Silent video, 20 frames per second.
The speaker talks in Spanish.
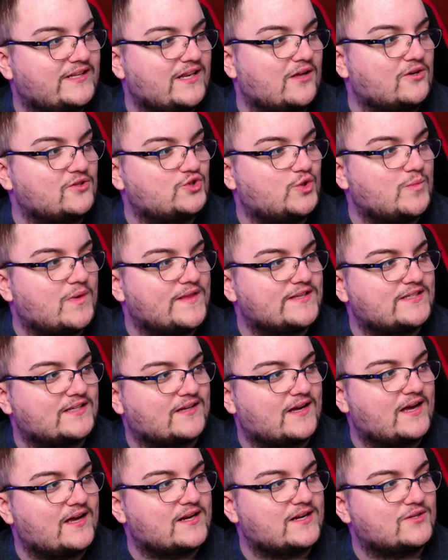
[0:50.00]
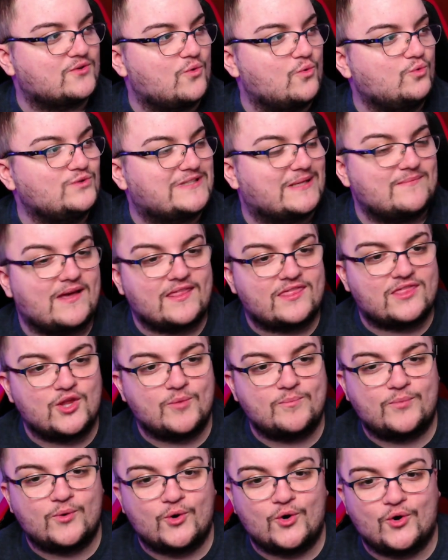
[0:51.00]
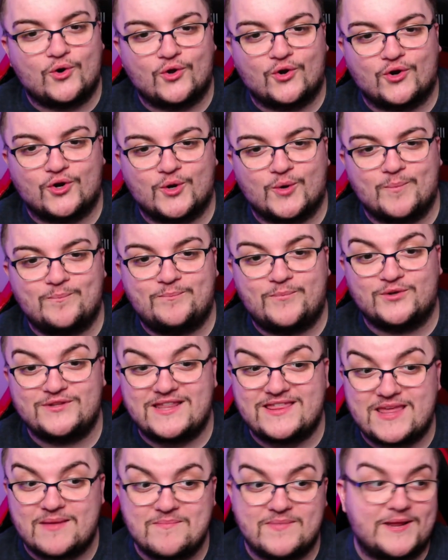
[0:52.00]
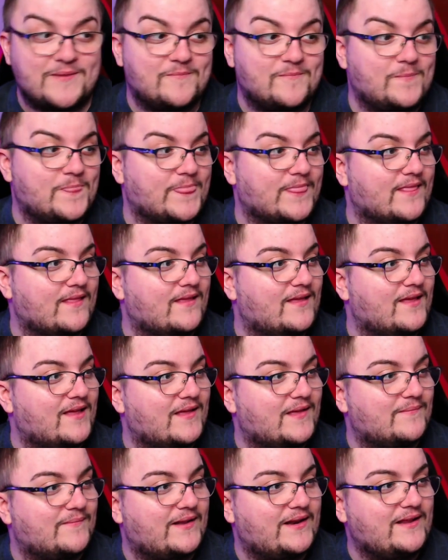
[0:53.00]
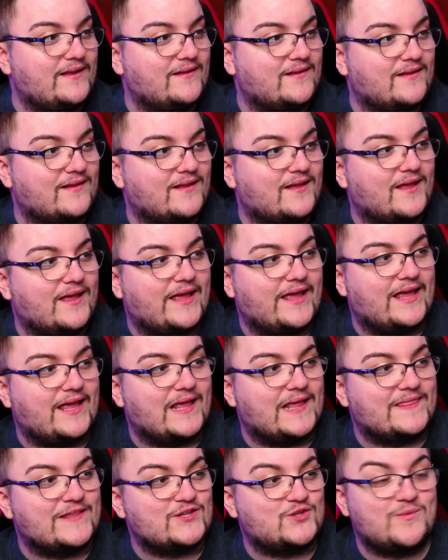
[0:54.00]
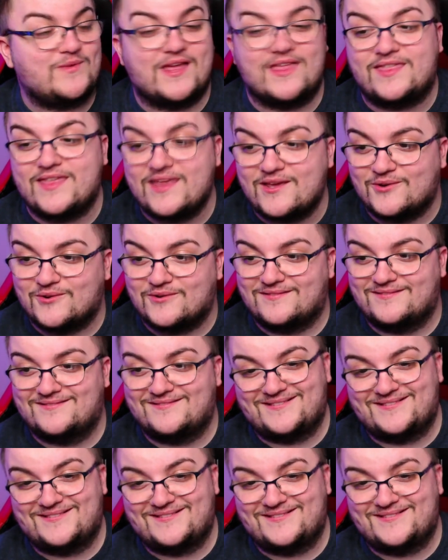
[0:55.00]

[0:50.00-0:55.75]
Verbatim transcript: tiene la costumbre de sacar un temazo por, por diciembre. ¿Vale? Eh, de su villancico.